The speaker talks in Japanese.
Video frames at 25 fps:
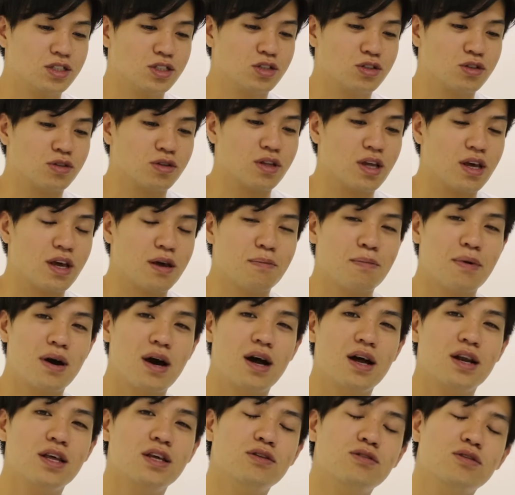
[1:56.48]
ちょっとね
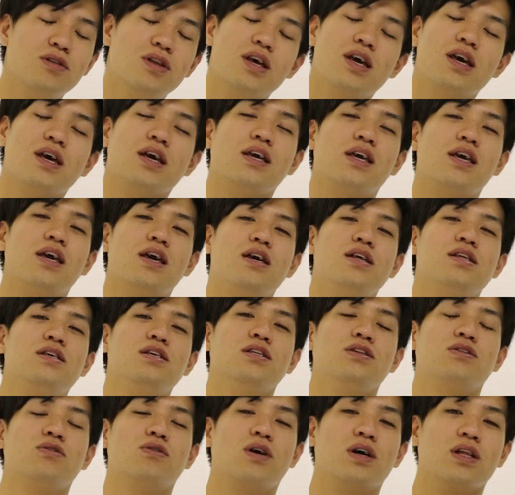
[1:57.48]
周りのね芸
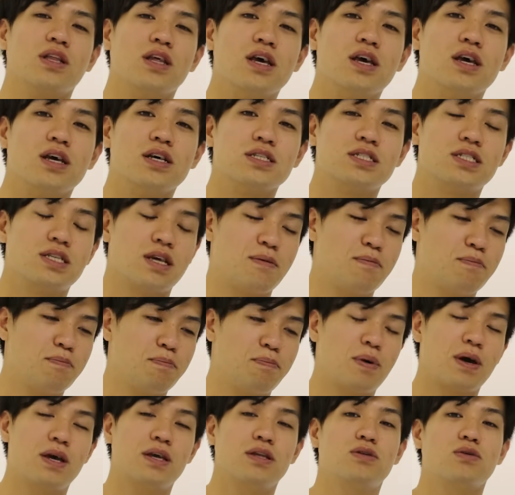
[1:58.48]
人とかね
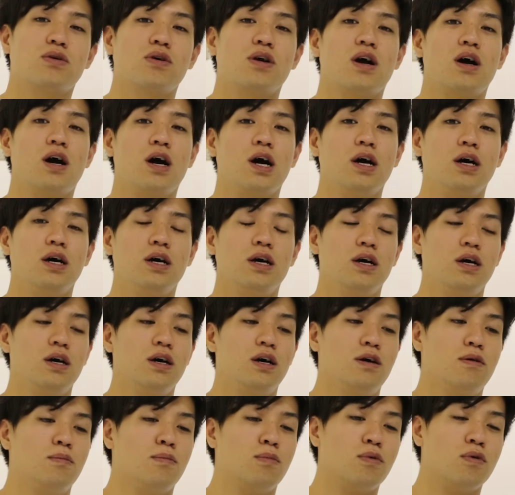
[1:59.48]
先輩とか
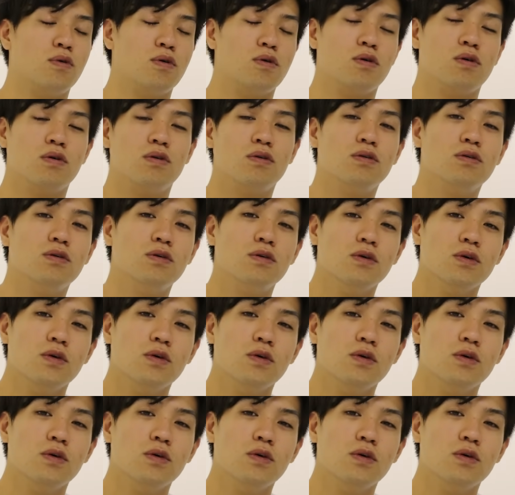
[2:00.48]
も